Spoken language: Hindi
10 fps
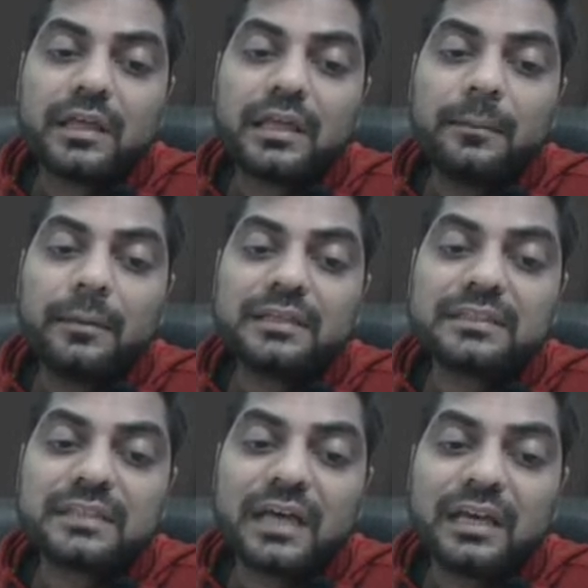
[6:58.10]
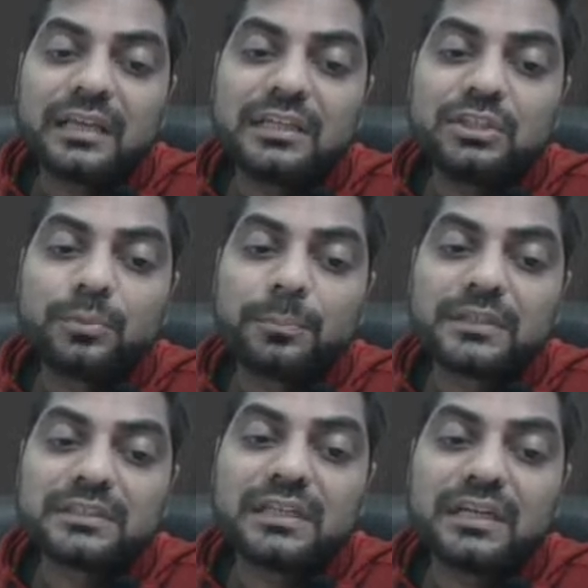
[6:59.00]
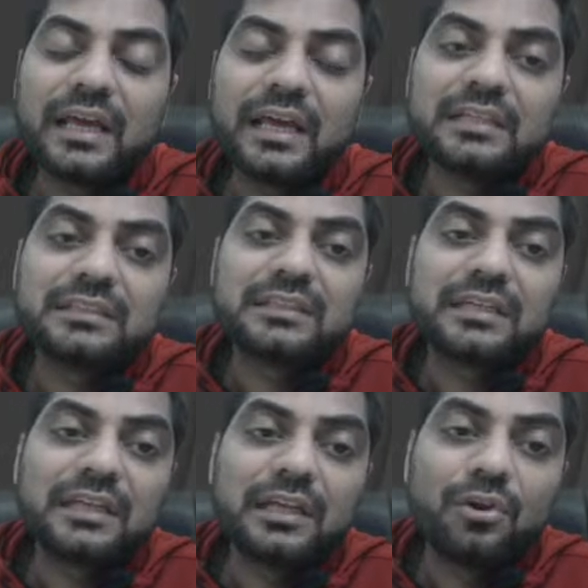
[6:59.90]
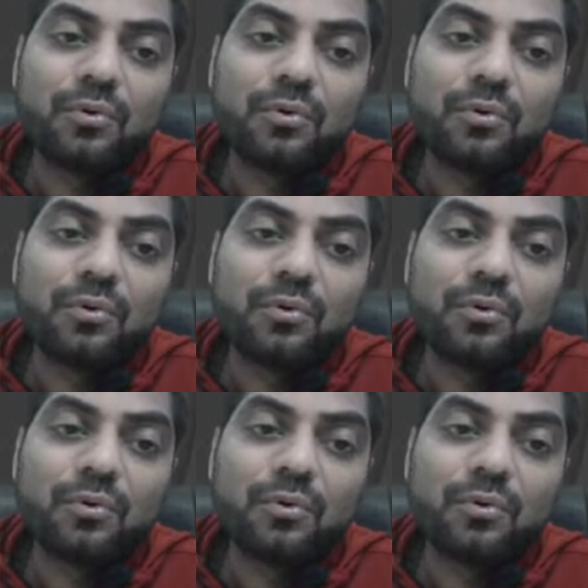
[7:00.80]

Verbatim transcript: कि इंसान की जो पर्सन है जिसने ये